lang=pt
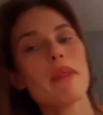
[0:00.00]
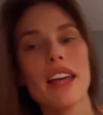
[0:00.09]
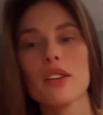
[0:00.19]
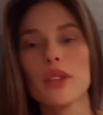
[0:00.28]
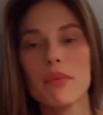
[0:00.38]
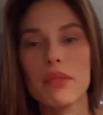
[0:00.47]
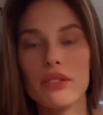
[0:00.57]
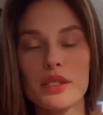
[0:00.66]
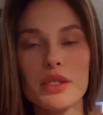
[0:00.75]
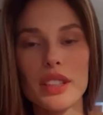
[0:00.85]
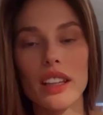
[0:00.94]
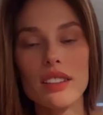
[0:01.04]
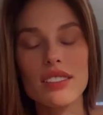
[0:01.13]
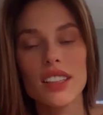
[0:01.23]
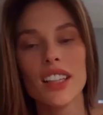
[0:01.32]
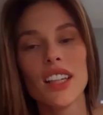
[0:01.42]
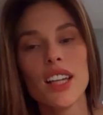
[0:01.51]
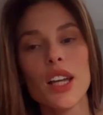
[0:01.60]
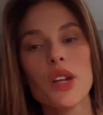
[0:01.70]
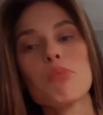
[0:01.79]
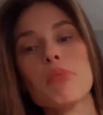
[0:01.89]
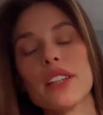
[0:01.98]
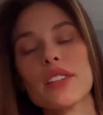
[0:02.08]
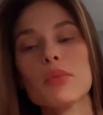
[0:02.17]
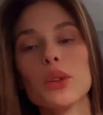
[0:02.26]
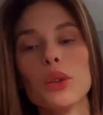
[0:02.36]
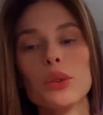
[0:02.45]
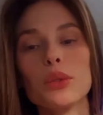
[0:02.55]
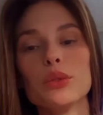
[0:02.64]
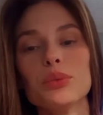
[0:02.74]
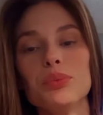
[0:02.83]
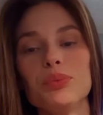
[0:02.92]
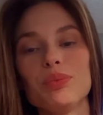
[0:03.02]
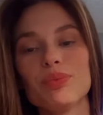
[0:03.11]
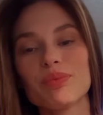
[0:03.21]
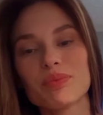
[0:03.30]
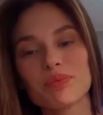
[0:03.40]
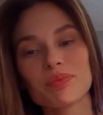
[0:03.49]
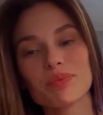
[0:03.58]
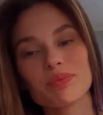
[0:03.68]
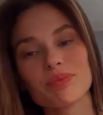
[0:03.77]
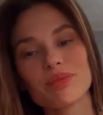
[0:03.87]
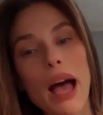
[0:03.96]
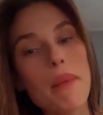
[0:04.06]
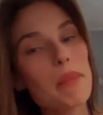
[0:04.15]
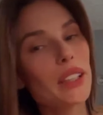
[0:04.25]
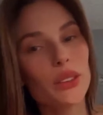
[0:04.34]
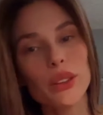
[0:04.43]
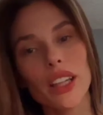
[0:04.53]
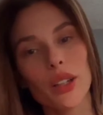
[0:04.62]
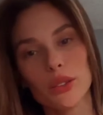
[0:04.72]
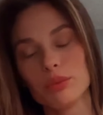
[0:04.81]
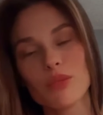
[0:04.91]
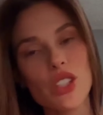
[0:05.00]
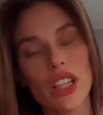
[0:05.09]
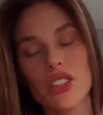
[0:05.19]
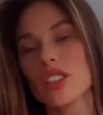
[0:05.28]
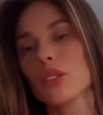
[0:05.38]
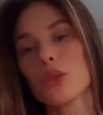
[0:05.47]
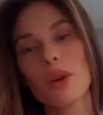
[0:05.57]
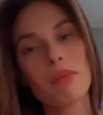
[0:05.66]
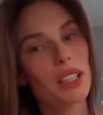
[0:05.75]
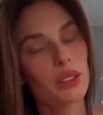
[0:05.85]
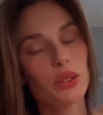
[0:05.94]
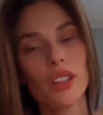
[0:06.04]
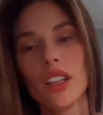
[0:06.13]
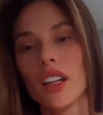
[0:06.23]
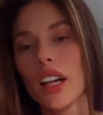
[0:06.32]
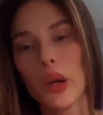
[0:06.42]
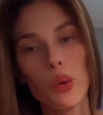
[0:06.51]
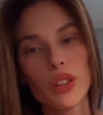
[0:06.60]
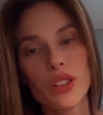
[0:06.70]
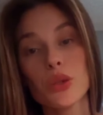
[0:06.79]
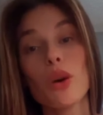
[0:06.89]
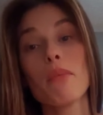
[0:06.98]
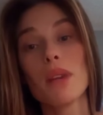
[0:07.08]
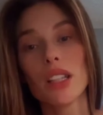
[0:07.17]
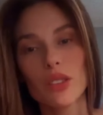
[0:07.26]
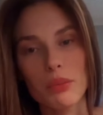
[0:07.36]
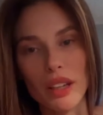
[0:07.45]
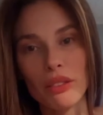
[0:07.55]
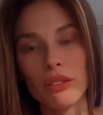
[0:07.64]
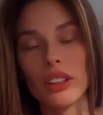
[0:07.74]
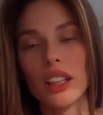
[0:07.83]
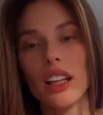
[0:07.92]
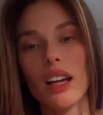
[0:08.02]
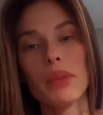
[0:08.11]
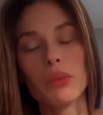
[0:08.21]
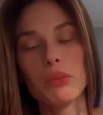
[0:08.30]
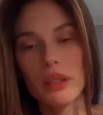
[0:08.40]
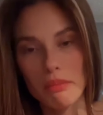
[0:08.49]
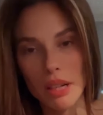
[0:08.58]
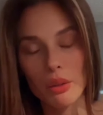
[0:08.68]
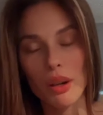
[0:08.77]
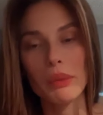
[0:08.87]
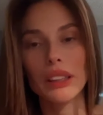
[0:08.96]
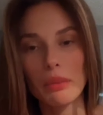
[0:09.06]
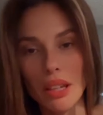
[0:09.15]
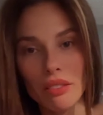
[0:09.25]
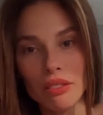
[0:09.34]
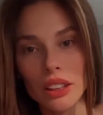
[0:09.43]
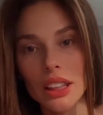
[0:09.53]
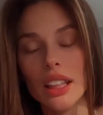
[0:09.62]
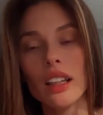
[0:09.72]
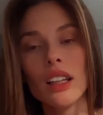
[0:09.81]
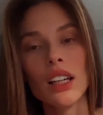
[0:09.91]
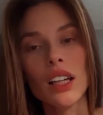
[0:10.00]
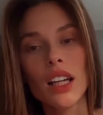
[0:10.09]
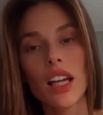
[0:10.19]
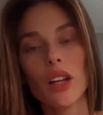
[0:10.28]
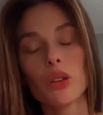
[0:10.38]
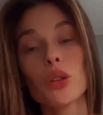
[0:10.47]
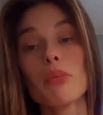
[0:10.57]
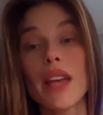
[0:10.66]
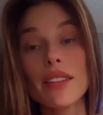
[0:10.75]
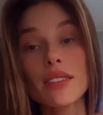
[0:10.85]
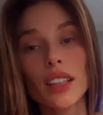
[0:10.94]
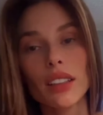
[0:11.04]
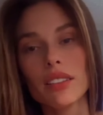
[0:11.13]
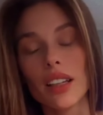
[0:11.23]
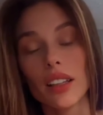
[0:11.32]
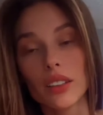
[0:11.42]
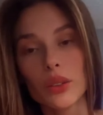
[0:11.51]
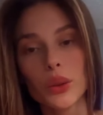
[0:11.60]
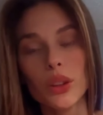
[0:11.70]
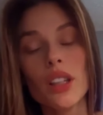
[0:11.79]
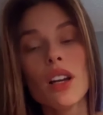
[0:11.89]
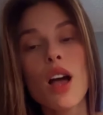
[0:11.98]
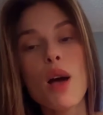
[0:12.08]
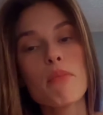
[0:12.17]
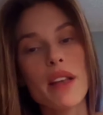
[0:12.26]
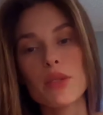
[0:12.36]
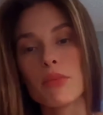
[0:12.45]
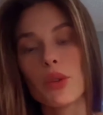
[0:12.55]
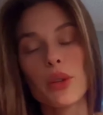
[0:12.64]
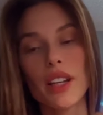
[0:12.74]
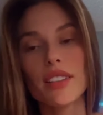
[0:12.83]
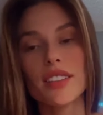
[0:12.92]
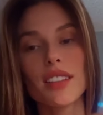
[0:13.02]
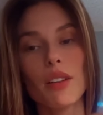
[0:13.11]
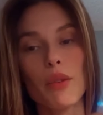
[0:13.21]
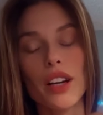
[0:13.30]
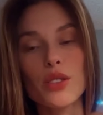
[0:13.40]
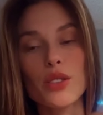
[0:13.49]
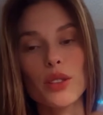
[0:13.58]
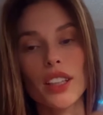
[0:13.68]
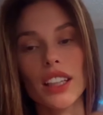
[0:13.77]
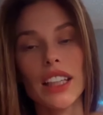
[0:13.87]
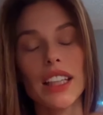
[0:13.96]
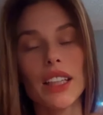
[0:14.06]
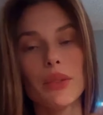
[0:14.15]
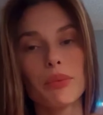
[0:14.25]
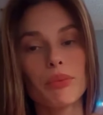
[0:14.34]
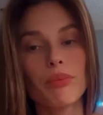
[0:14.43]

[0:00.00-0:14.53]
aberto aí para vocês. Mesmo com. Amando, não. Gente, não tô amando. Eu estou amando a minha filha, amando meu irmão, amando a minha vida. Eu tô me aceitando, mas o meu coração acho que